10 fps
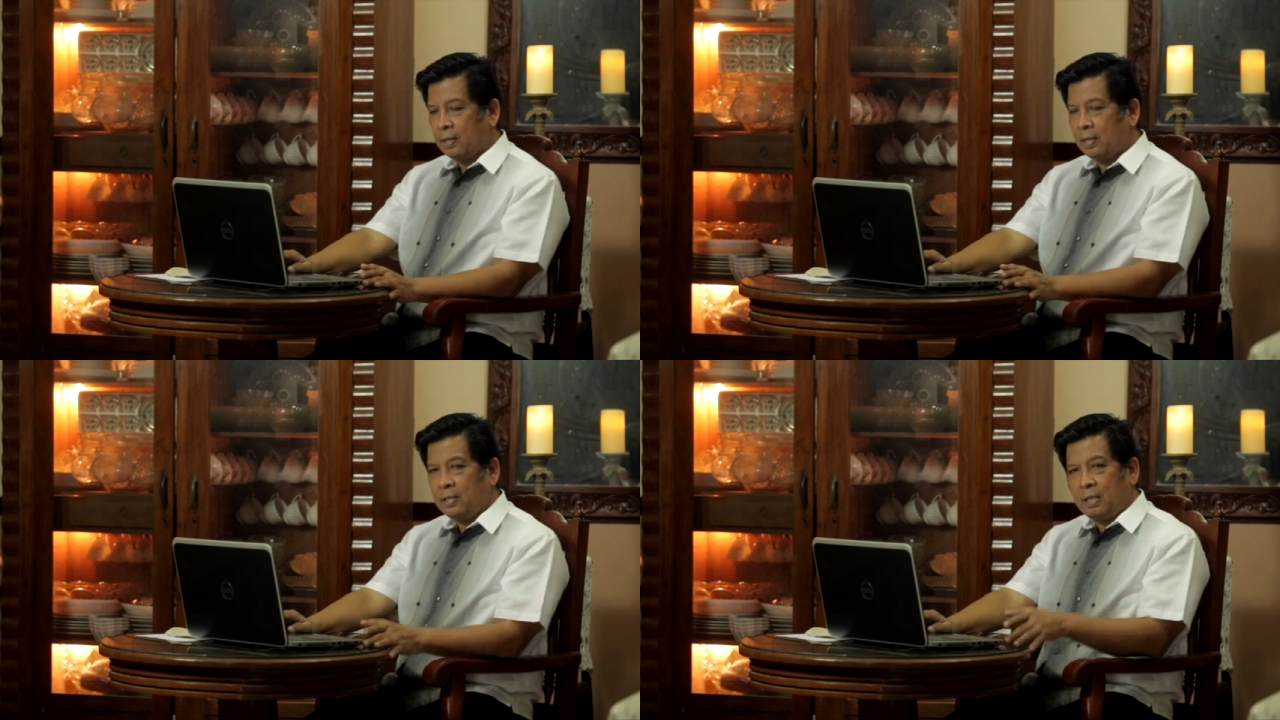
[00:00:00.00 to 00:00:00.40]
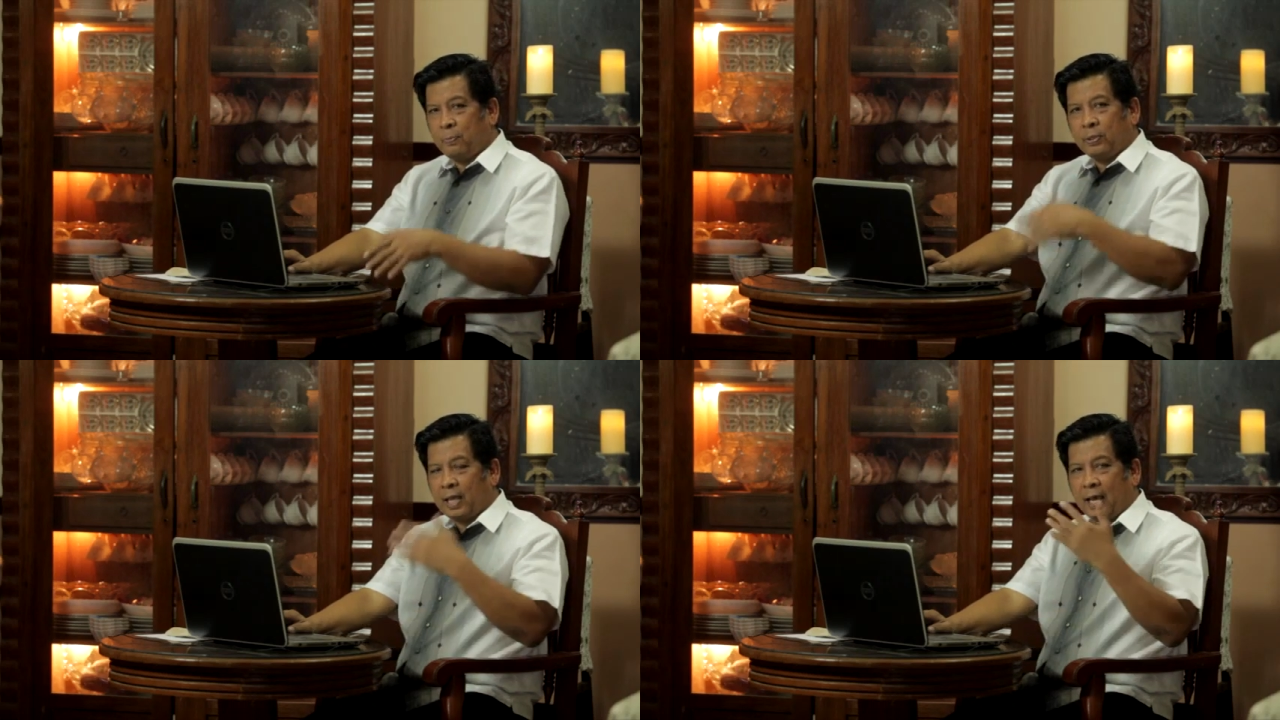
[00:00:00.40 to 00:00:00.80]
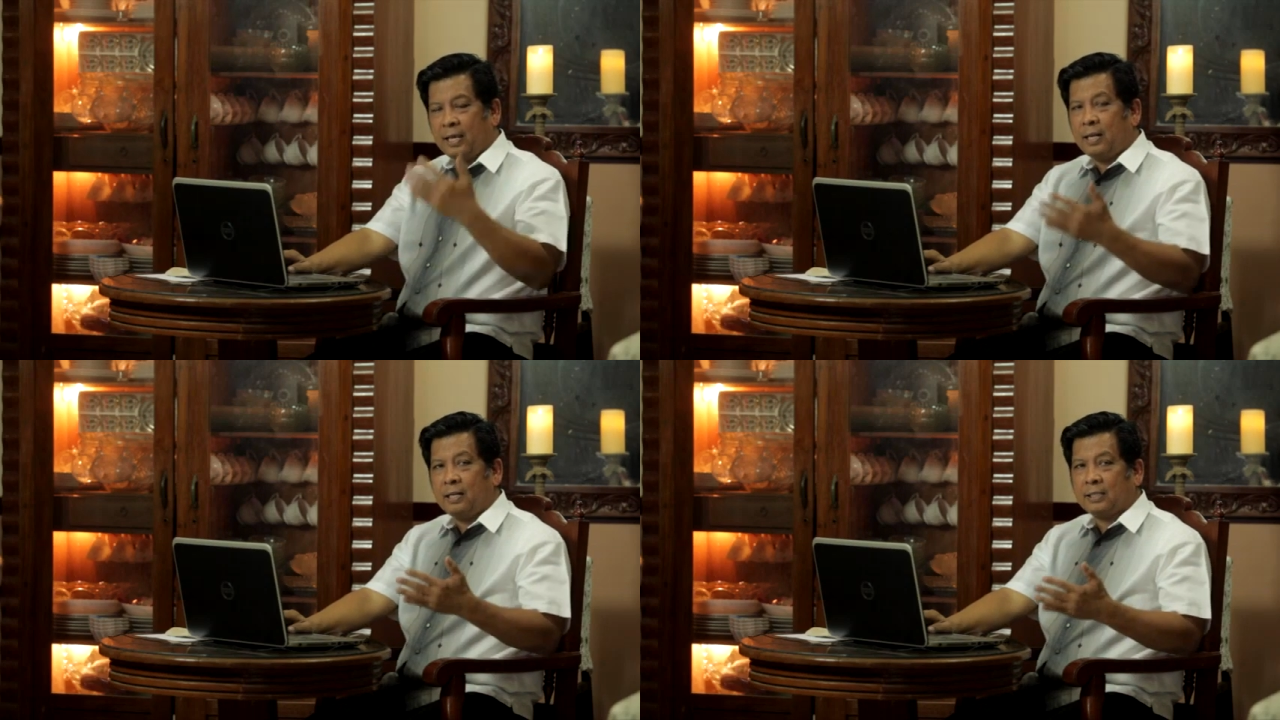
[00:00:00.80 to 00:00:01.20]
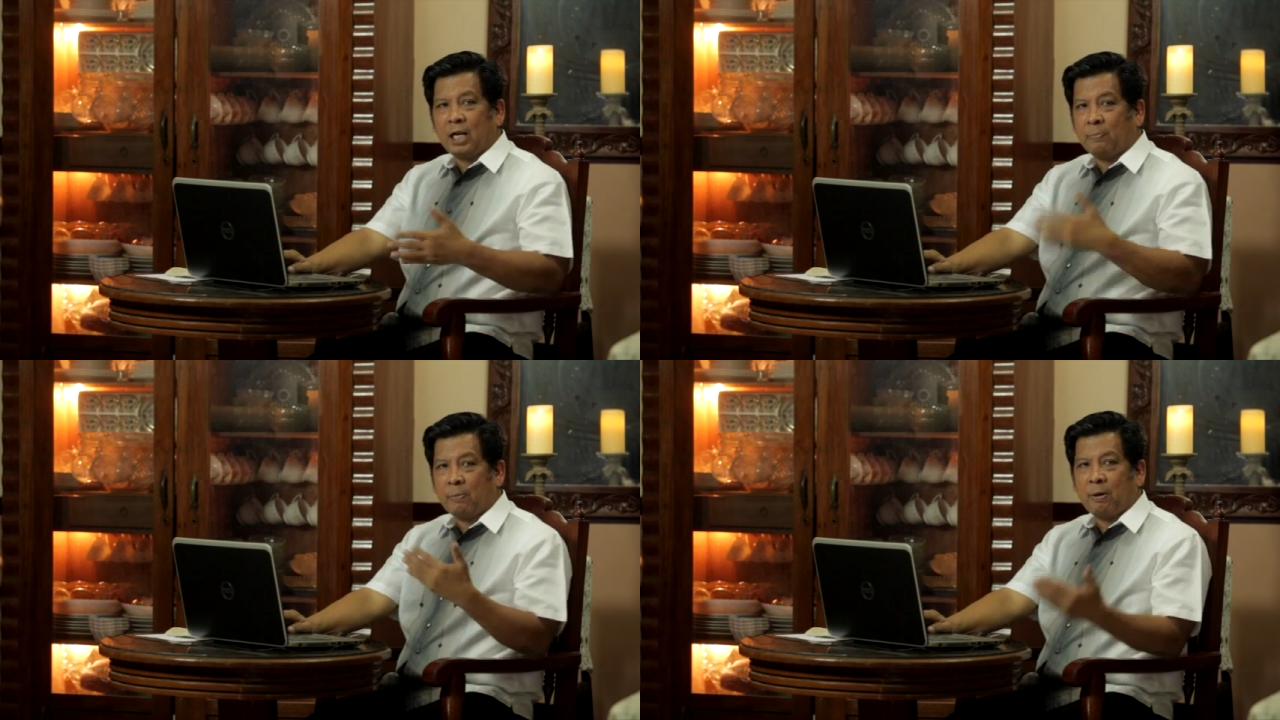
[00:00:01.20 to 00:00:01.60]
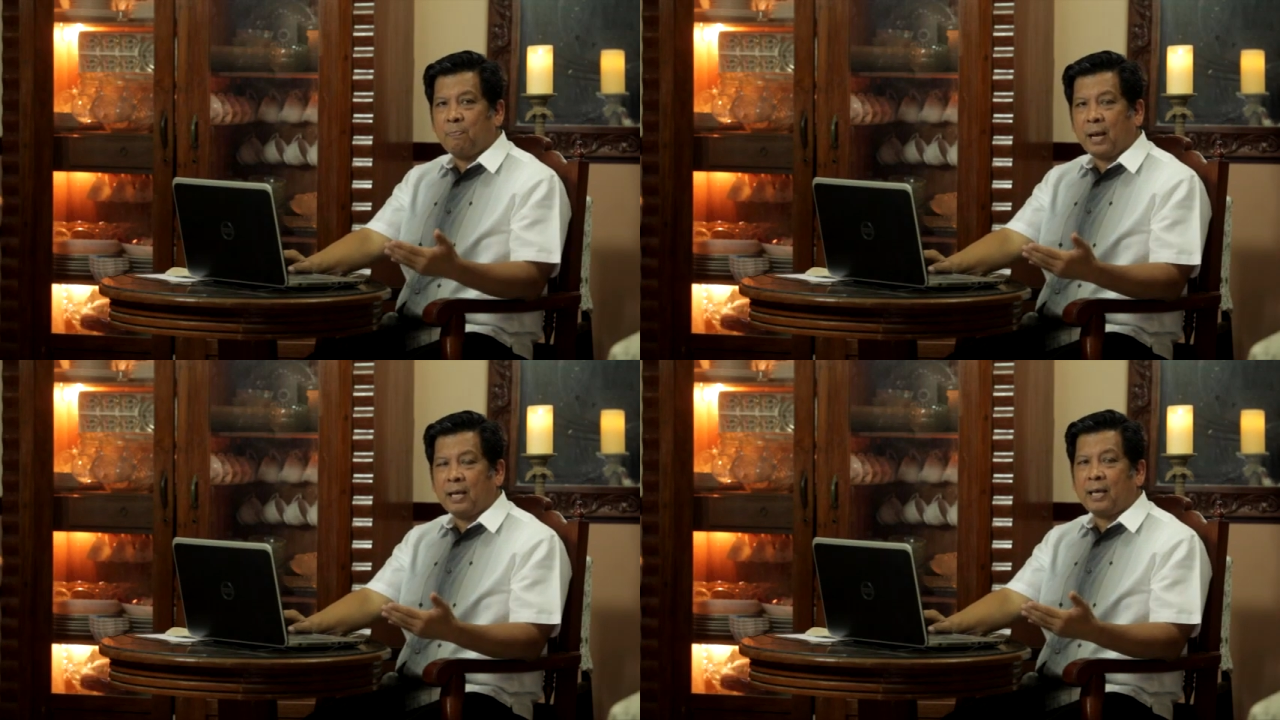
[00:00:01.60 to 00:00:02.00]
Hindi po dahil sa ano pa mang
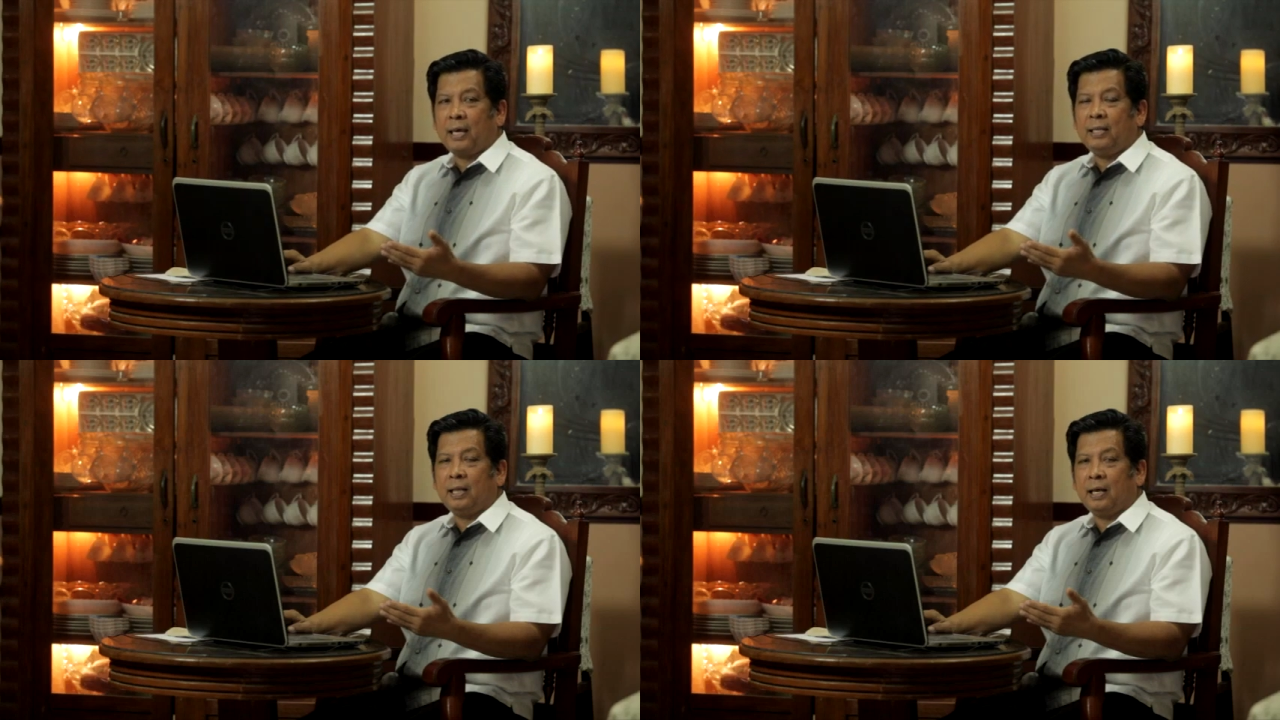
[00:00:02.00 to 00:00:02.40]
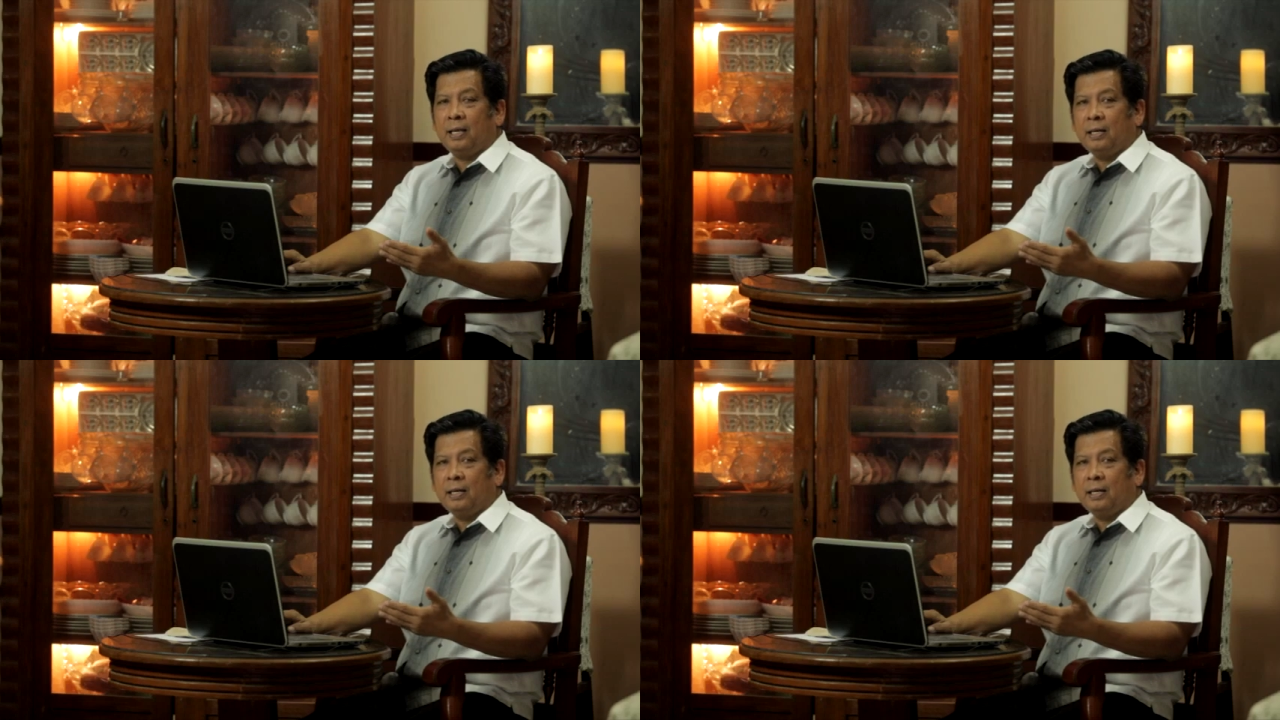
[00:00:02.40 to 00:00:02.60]
na